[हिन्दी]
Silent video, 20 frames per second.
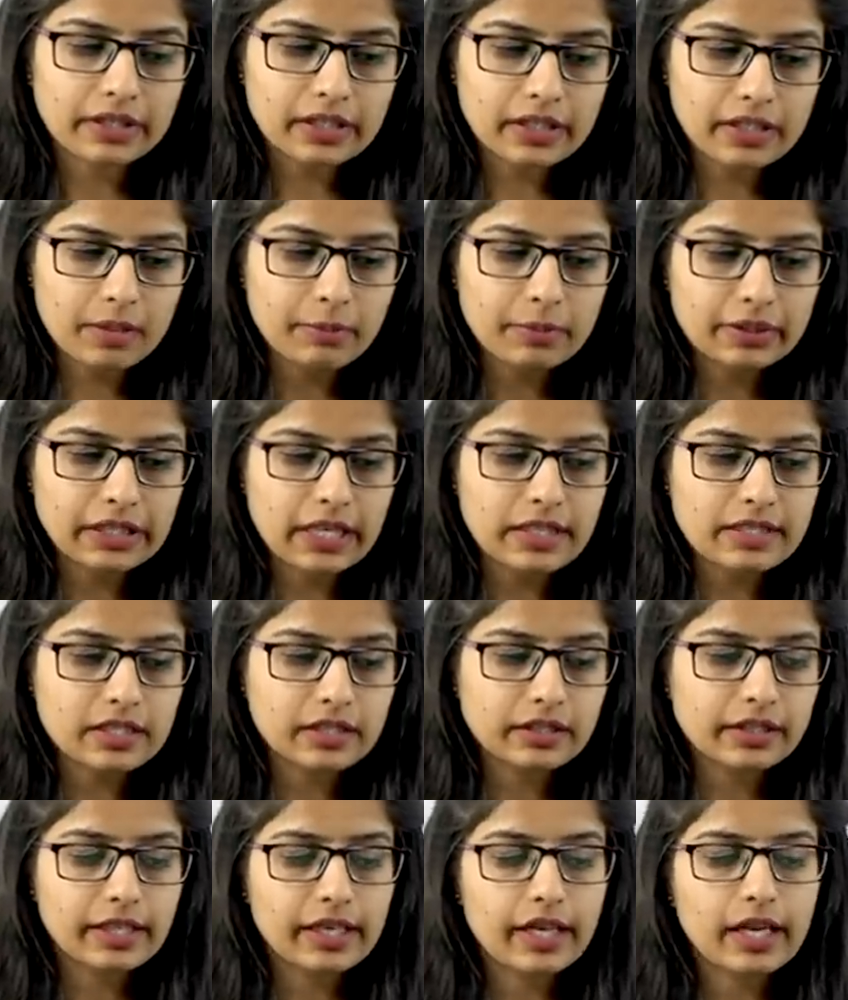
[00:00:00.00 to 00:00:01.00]
करके बता
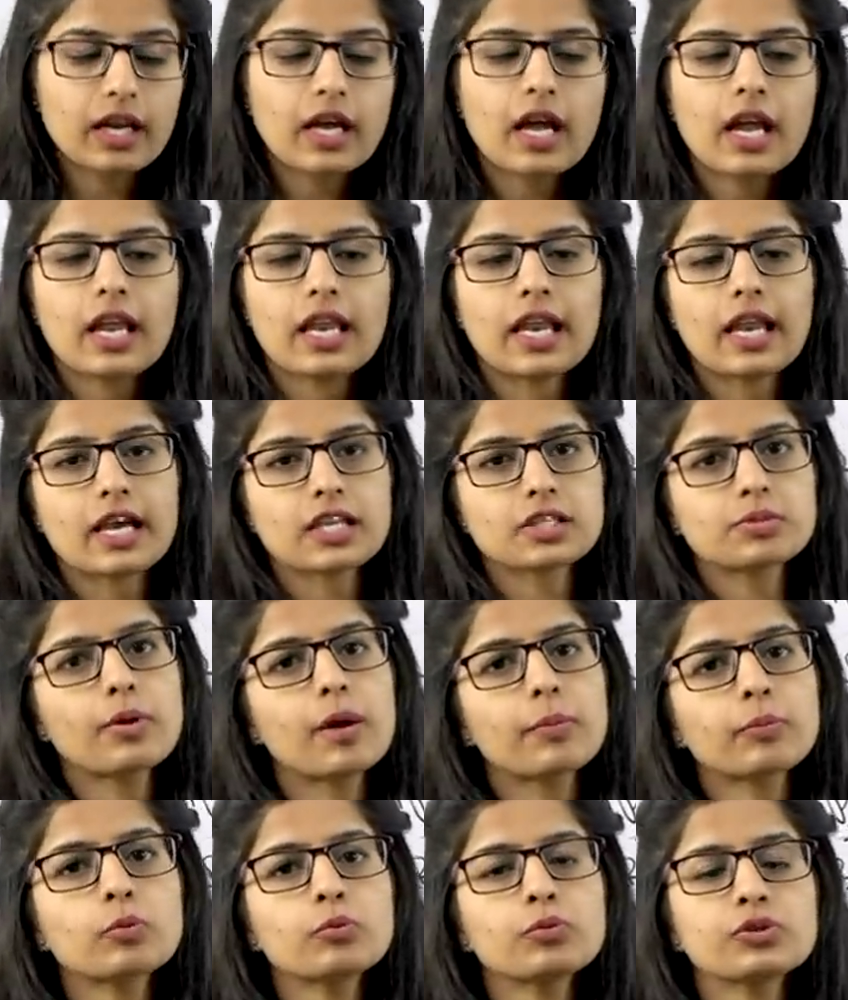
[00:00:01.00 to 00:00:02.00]
सकते हैं लास्ट में
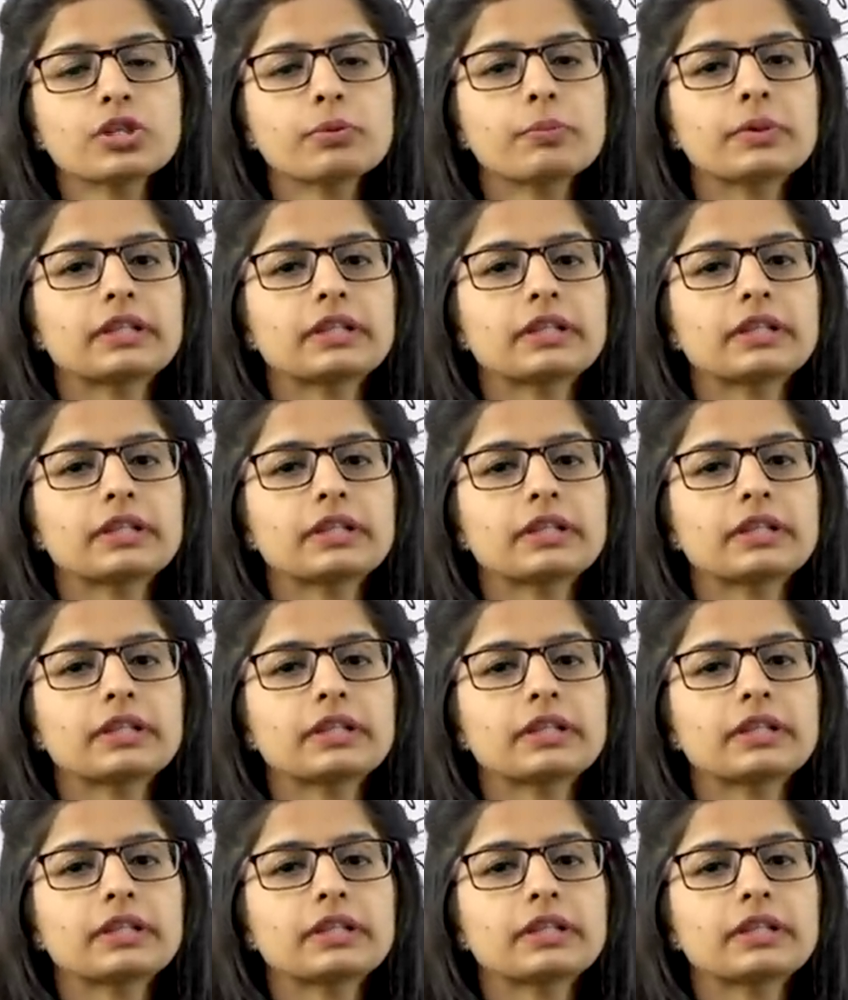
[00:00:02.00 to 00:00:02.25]
आपको मुझे